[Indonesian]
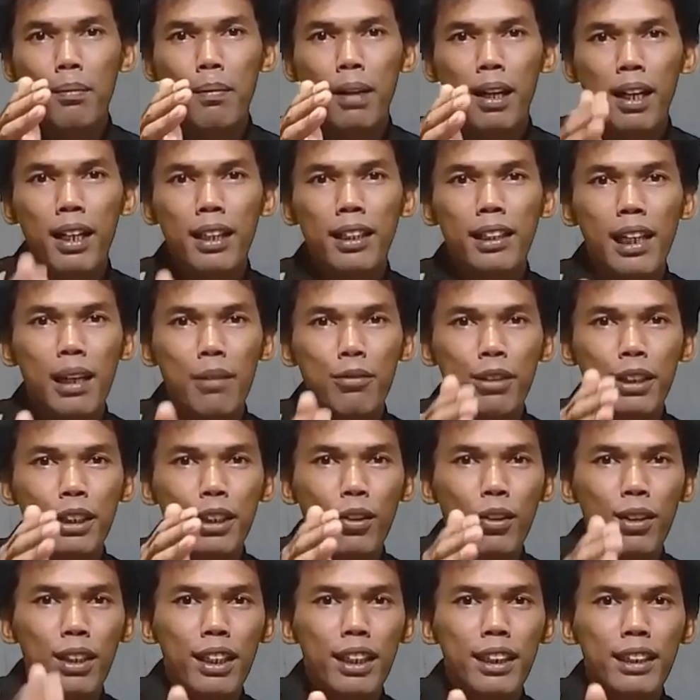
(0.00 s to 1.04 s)
Maka dalam
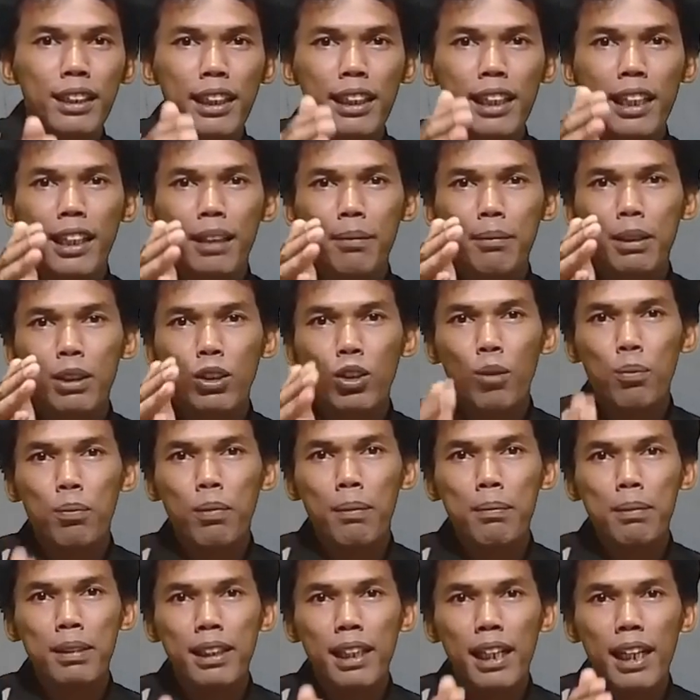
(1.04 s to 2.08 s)
video ini saya ingin
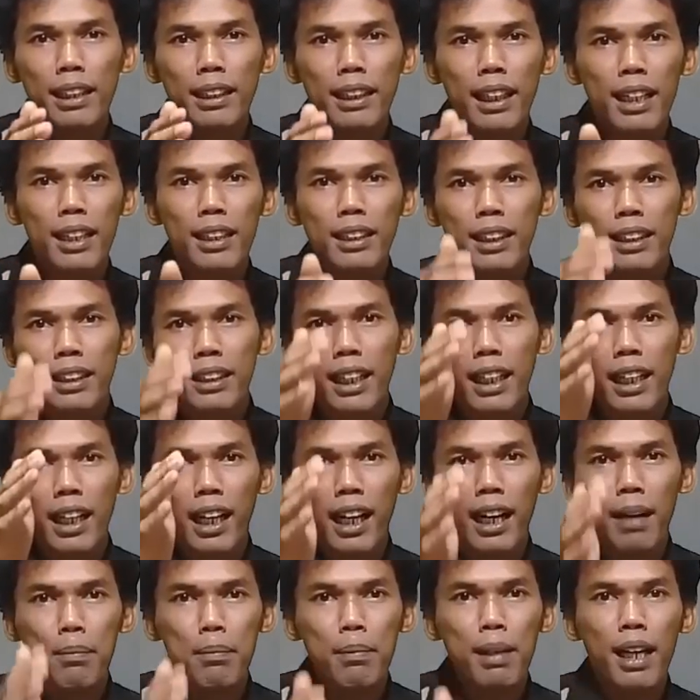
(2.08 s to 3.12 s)
mencoba menjelaskan secara
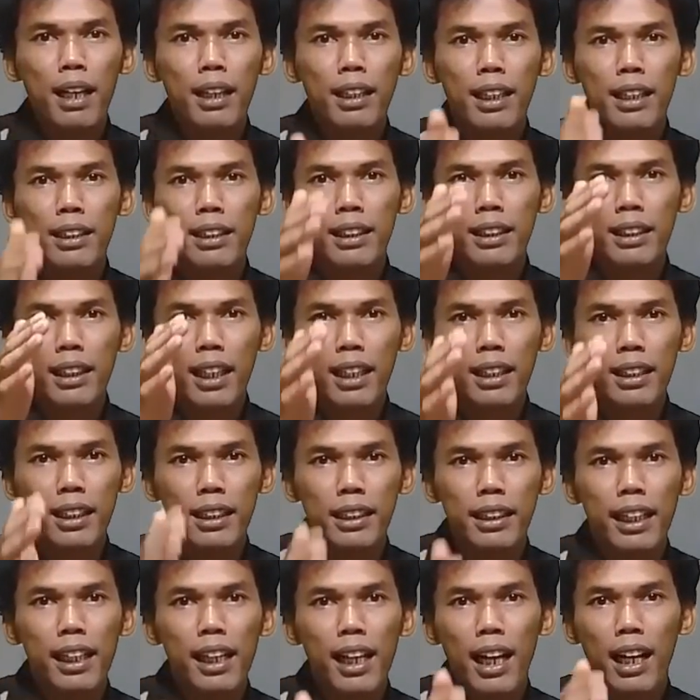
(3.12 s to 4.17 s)
gamblang dan secara
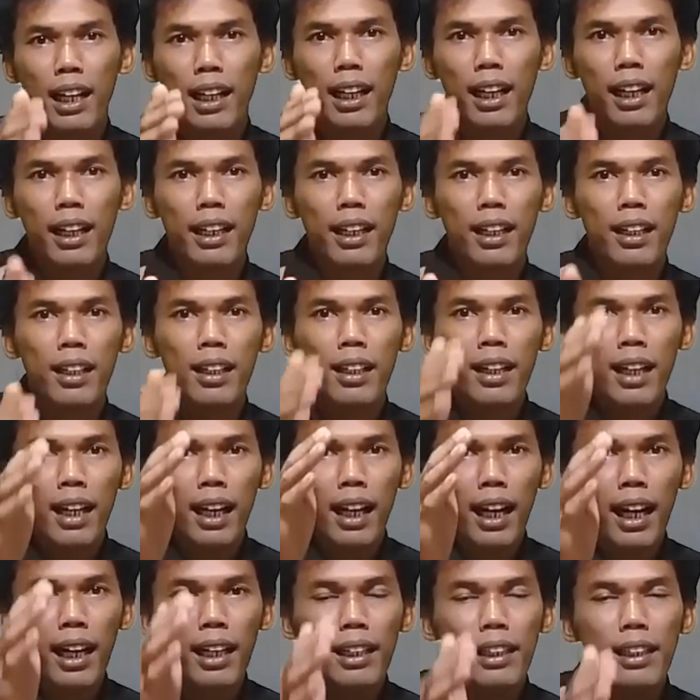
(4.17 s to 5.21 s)
detail agar
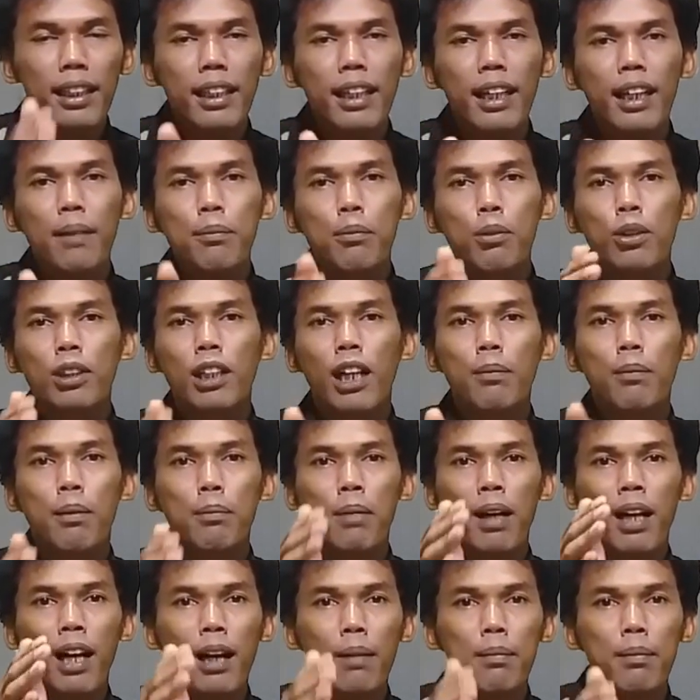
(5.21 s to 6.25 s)
kalian mudah
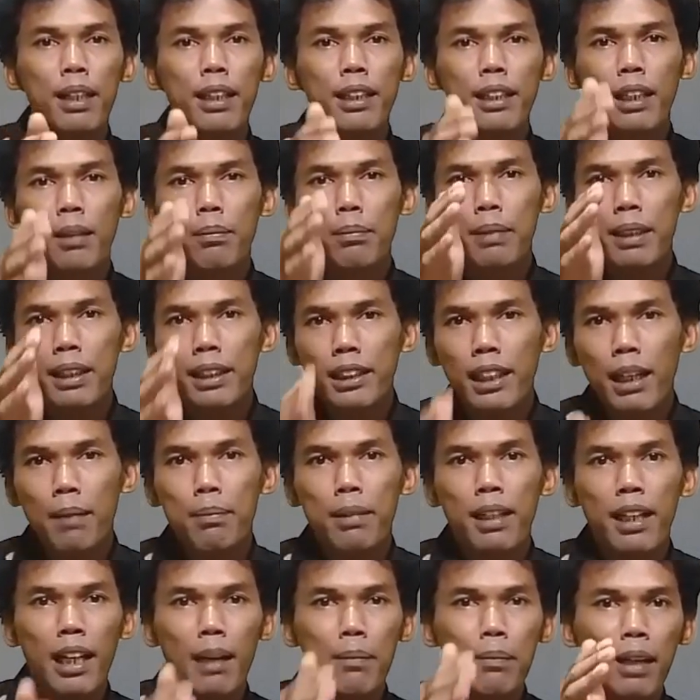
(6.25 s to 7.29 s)
memahami dan bisa
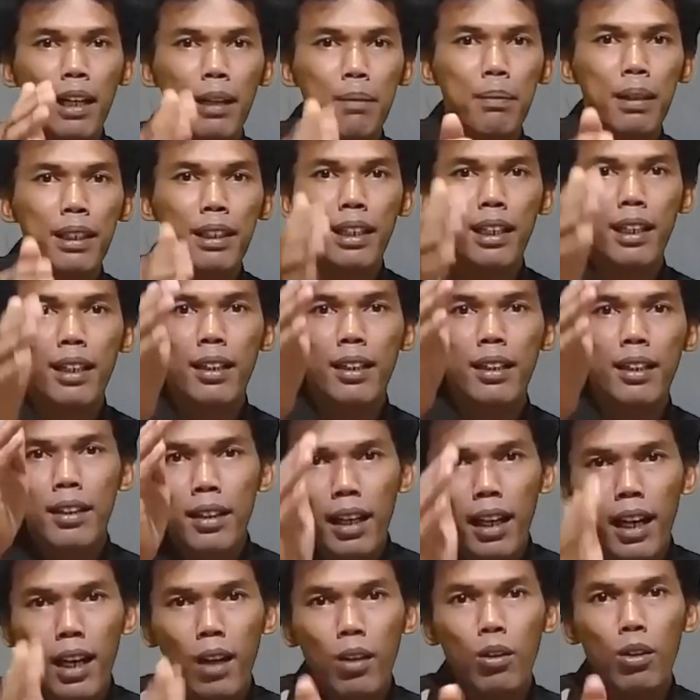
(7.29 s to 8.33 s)
menerapkan pada
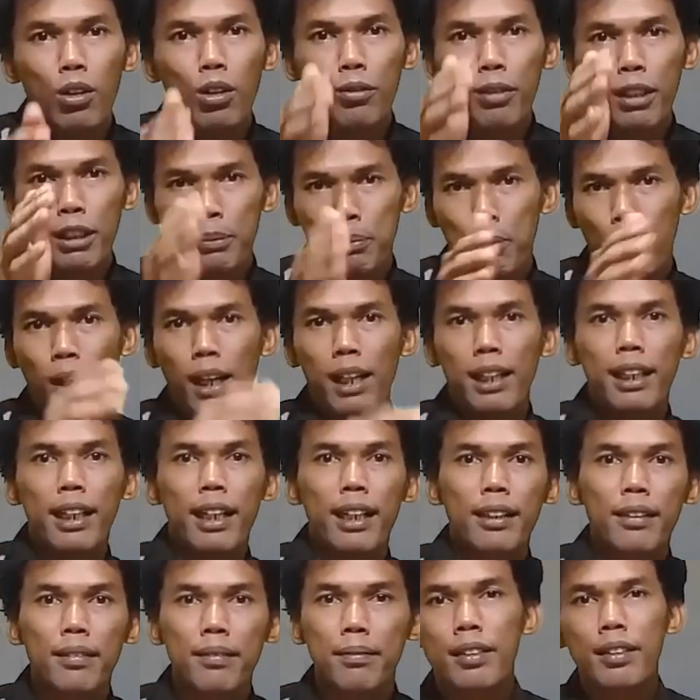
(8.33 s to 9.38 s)
akun Facebook
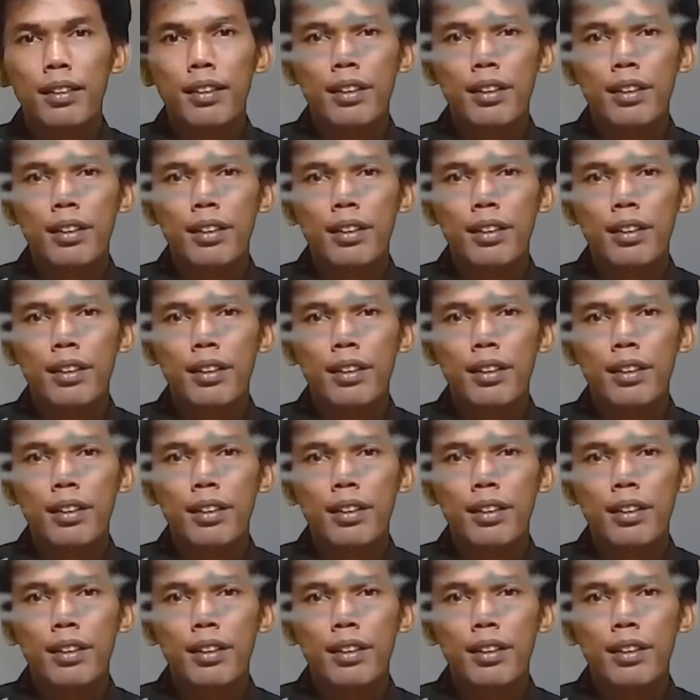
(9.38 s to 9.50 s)
kalian.